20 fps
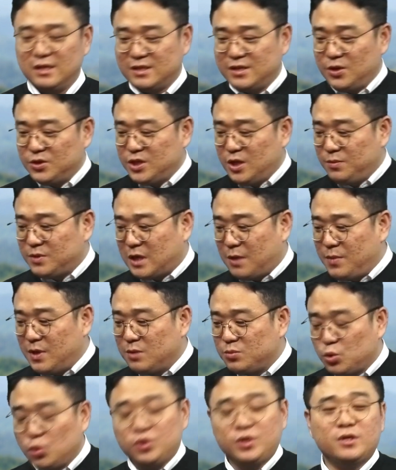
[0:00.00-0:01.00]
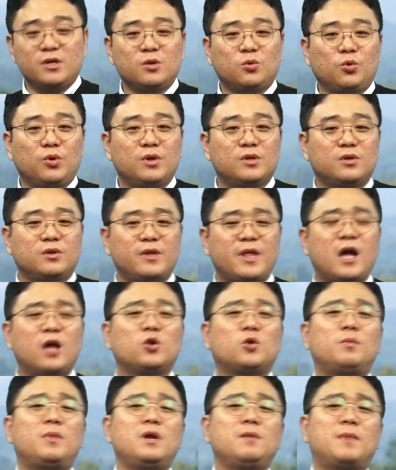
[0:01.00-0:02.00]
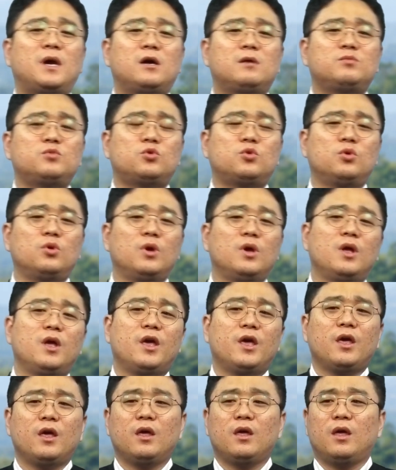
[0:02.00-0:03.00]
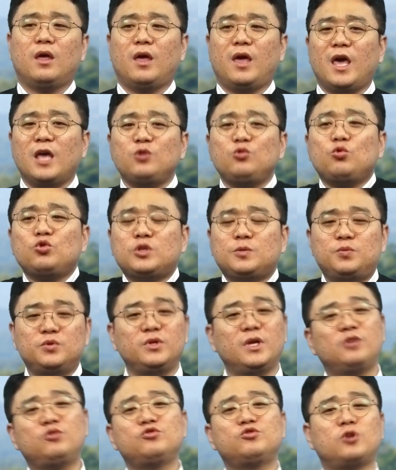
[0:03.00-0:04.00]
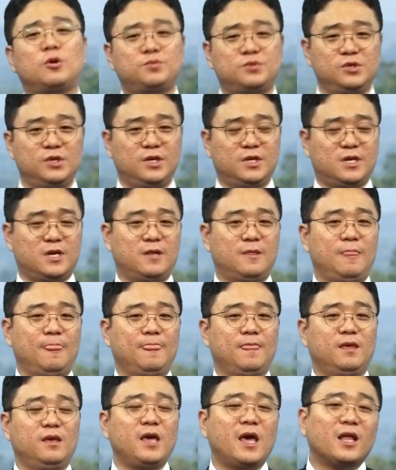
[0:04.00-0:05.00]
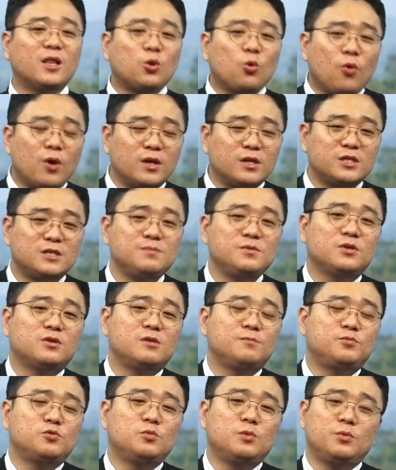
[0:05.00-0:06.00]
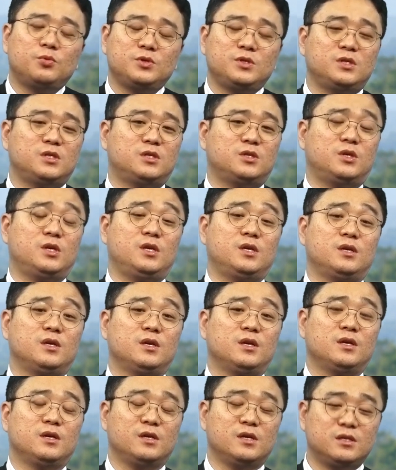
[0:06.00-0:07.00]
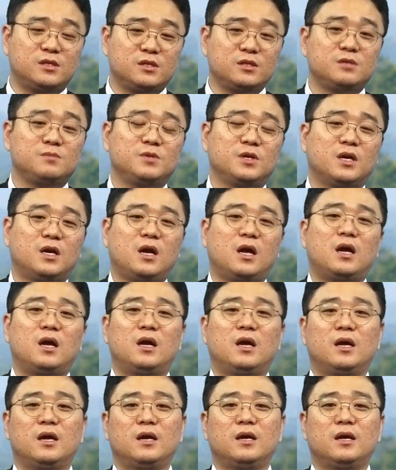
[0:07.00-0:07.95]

그형제님 자매님 소식을 통해서 내가 정말 마음으로 해주고 싶은데 해줄 수 없으니까 이 애통하는 심령을 품어본 적이 있으십니까?